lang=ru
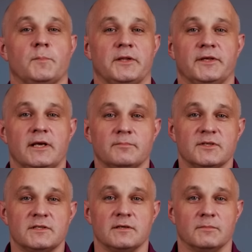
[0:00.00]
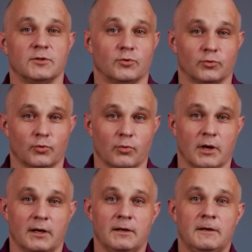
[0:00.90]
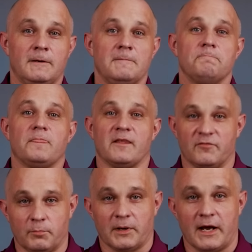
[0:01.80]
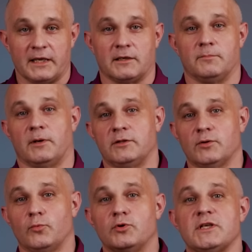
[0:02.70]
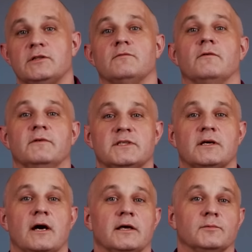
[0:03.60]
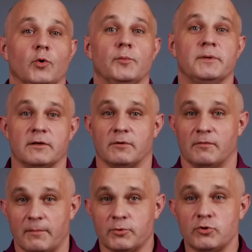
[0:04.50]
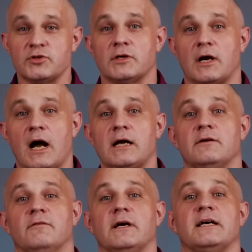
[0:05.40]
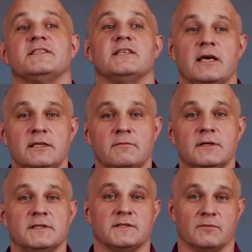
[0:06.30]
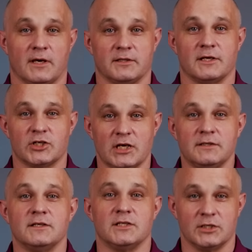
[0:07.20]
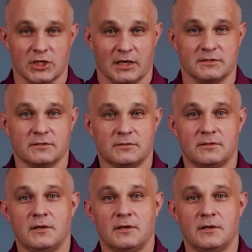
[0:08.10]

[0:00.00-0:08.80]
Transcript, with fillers: потребностями друг друга в браке. Поэтому из этого вытекает мой первый вопрос. Как вы оцениваете свои отношения сейчас?